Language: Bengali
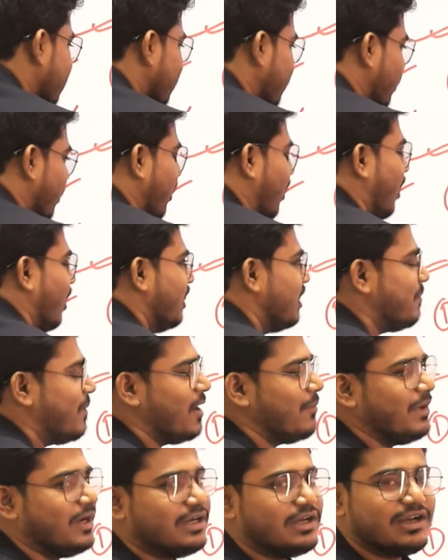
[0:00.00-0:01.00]
যে
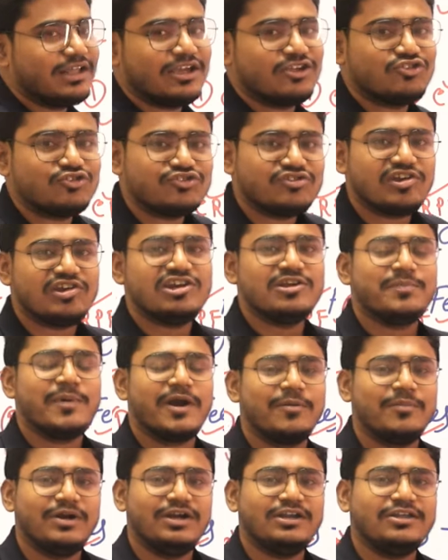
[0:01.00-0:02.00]
ডিপার্টমেন্টে রেখেছো সেই
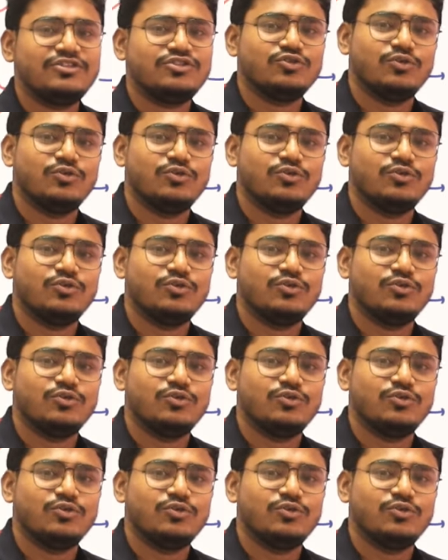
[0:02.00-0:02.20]
ডিপার্টমেন্টে